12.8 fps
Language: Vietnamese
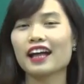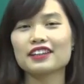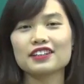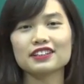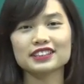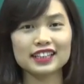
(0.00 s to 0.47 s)

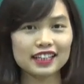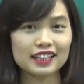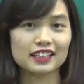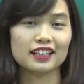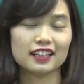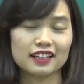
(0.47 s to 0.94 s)
And the
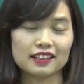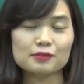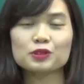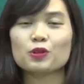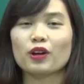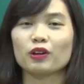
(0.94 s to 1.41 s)
second
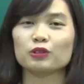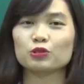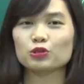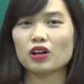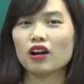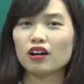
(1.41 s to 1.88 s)
clip, we are going
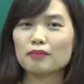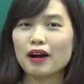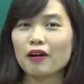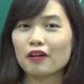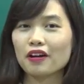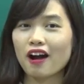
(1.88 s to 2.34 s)
to talk
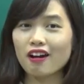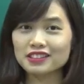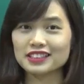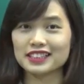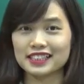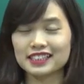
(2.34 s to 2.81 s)
about
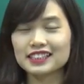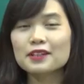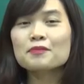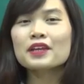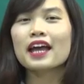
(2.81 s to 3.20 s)
consonants.